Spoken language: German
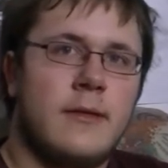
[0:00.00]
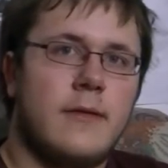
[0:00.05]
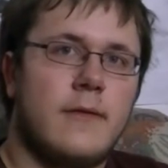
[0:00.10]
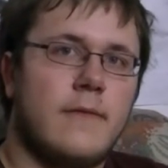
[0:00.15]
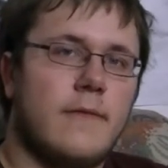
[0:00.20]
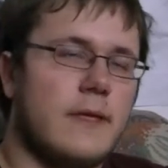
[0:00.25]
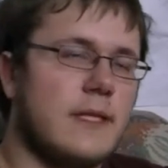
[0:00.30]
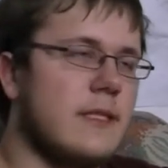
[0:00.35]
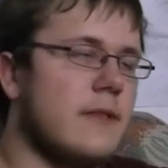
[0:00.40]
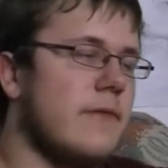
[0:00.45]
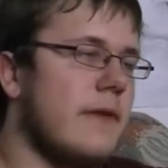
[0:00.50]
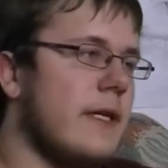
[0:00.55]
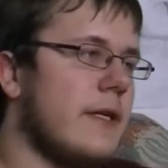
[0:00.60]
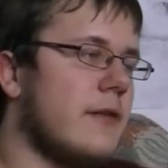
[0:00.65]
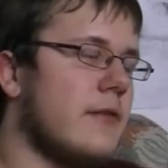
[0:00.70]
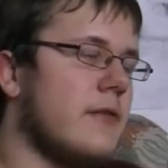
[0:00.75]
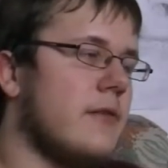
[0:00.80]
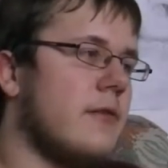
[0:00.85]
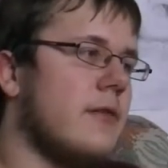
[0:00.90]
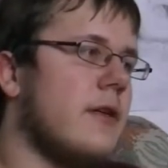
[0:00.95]
was
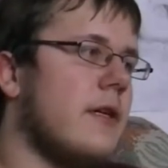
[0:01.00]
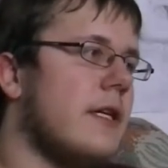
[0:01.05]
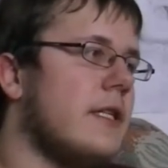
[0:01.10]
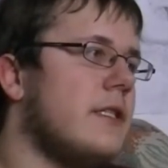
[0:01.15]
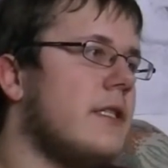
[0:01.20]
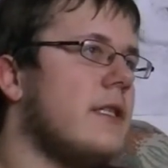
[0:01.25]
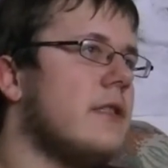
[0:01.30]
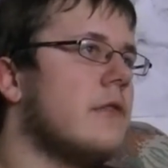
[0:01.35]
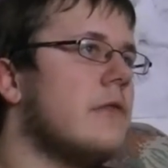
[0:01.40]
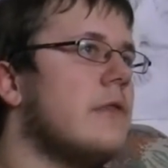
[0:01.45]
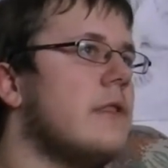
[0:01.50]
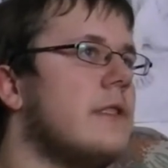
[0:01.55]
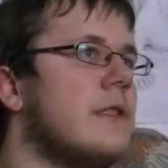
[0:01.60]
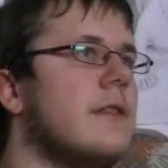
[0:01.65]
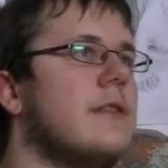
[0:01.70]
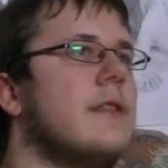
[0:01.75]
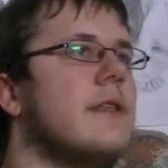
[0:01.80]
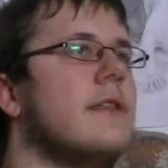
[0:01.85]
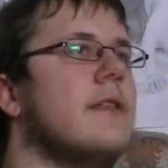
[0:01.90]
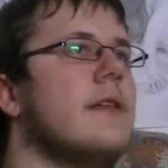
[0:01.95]
wäre, hätte ich zu dieser
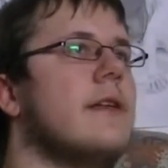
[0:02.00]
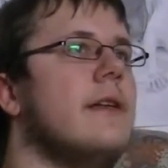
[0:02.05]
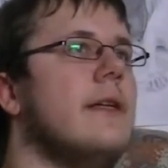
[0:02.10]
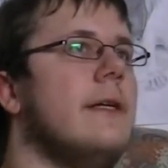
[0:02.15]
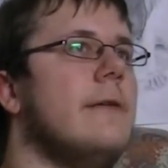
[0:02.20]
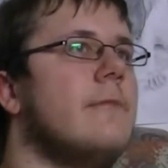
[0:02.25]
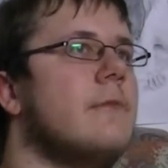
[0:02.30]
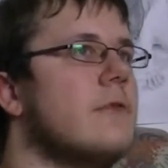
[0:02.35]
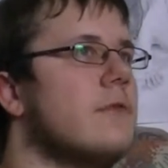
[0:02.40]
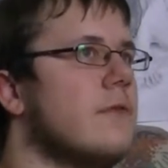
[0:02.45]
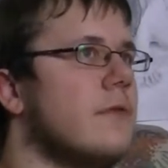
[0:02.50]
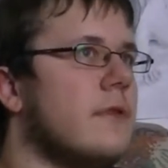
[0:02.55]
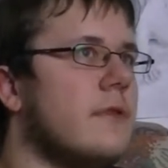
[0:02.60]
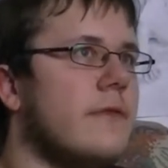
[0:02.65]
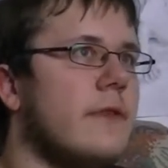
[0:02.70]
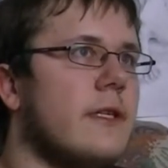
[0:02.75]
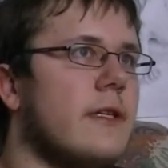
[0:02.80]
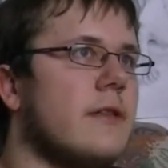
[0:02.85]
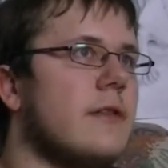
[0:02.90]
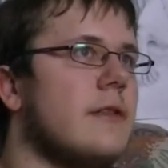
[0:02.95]
Zeit gelebt und
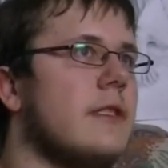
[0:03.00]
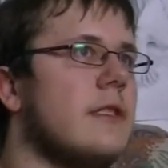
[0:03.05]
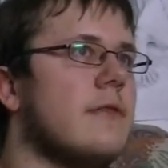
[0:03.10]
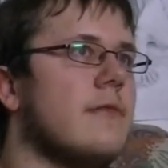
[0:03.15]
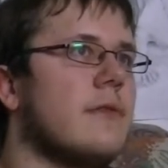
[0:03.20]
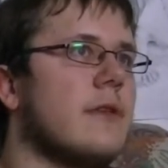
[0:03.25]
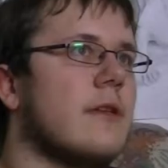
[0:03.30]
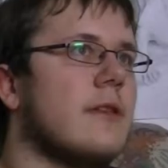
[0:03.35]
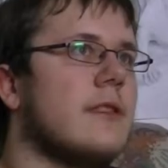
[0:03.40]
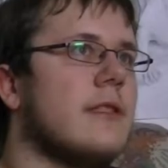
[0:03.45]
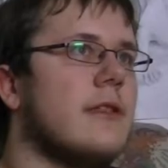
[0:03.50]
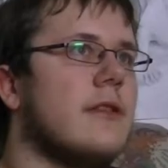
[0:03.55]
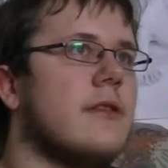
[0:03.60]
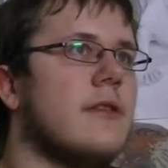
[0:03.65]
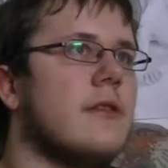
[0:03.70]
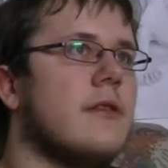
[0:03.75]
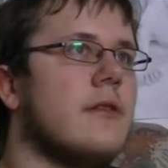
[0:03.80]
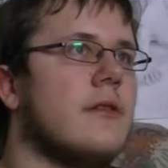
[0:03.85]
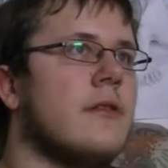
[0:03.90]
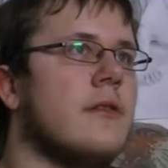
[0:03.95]
wäre an diesem
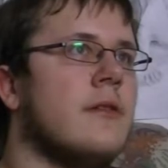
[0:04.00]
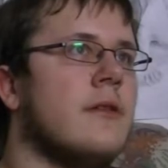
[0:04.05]
KZ